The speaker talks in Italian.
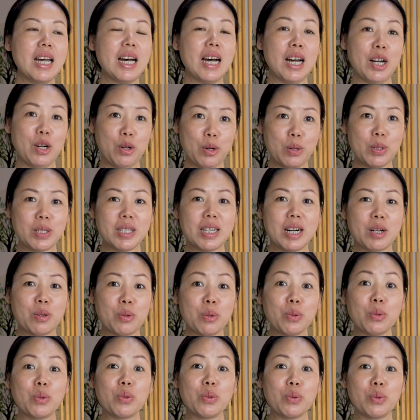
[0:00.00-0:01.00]
la nostra
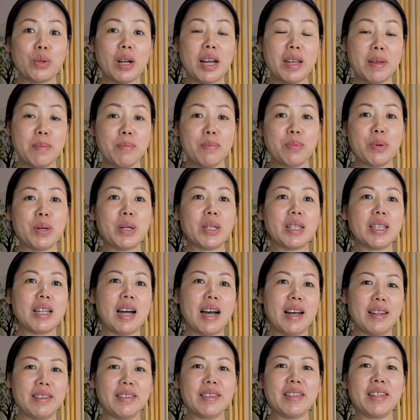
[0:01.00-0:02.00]
cultura
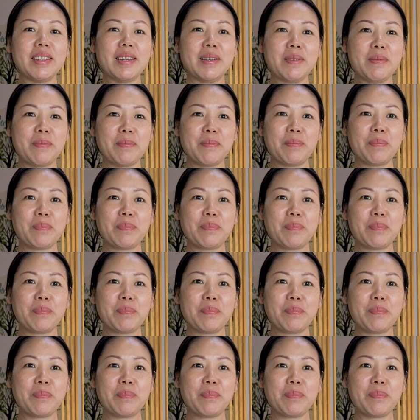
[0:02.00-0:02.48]
importante.